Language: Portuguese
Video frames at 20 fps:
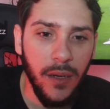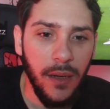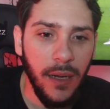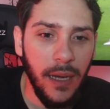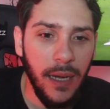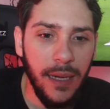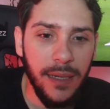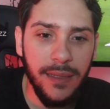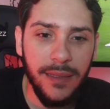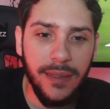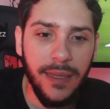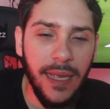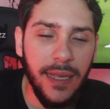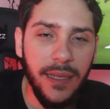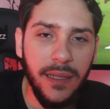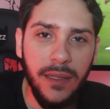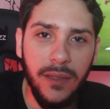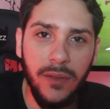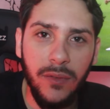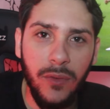Ah,
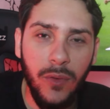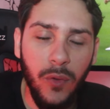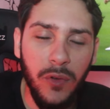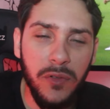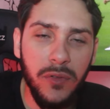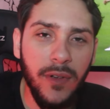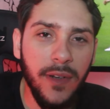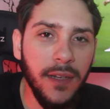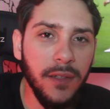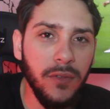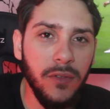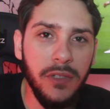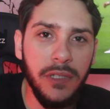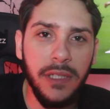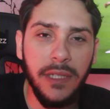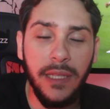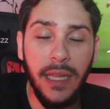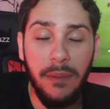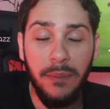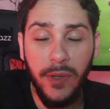tem dois
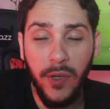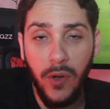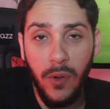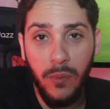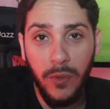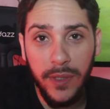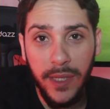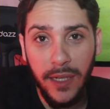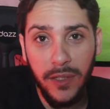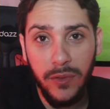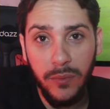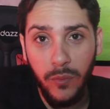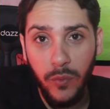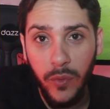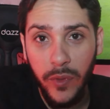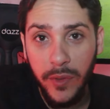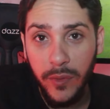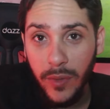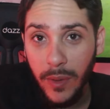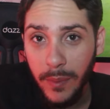jogadores que têm me incomodado
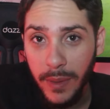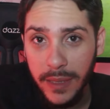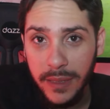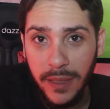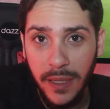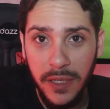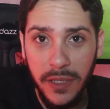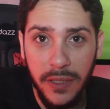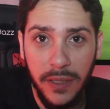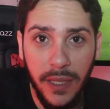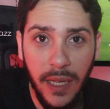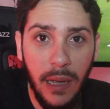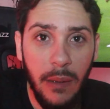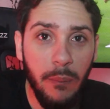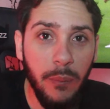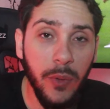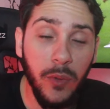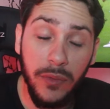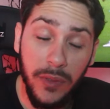muito há bastante tempo.